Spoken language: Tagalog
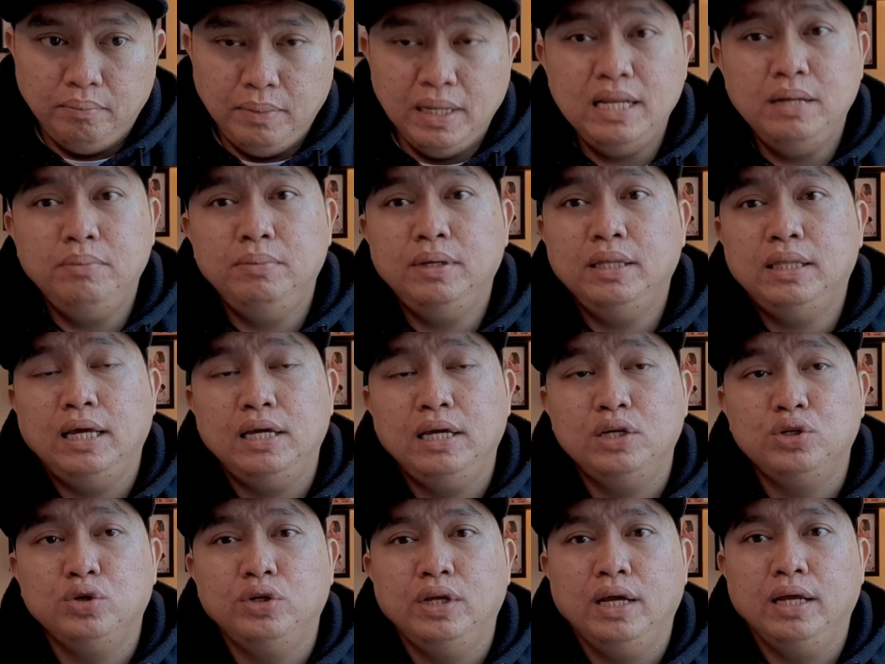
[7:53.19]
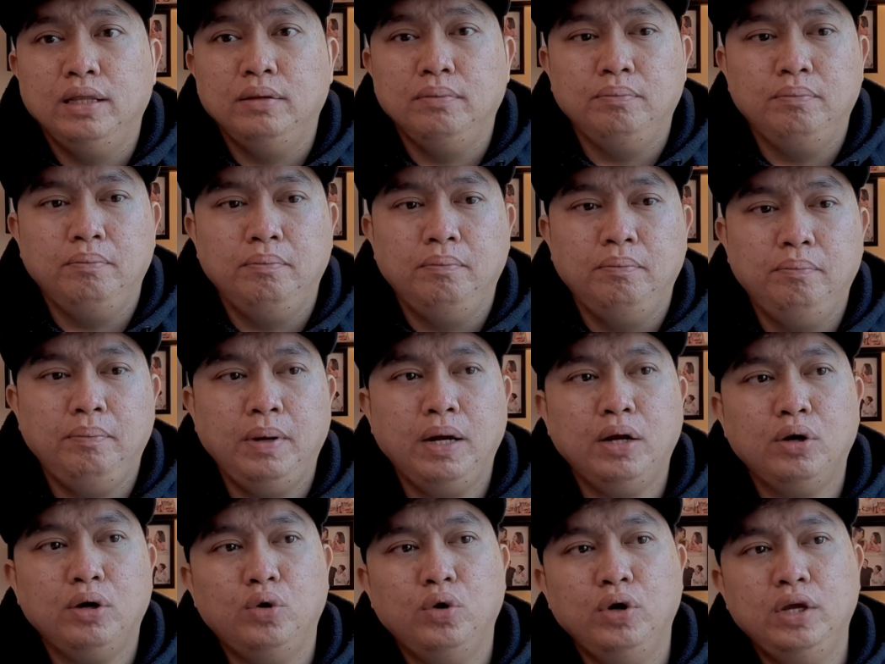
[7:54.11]
may limitation yan
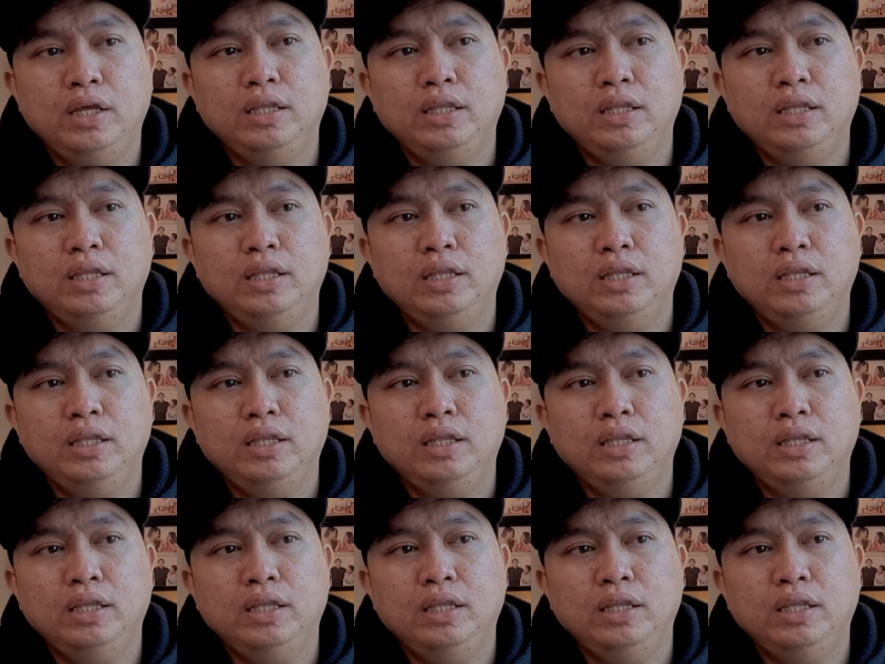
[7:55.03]
pero